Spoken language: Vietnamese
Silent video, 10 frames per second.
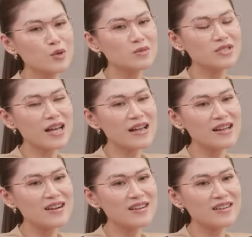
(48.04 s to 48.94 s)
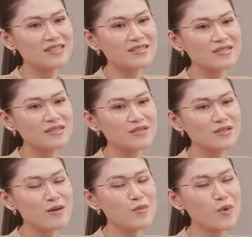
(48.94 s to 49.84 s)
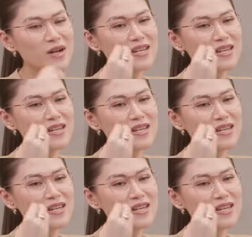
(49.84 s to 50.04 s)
cũng sẽ uh, có một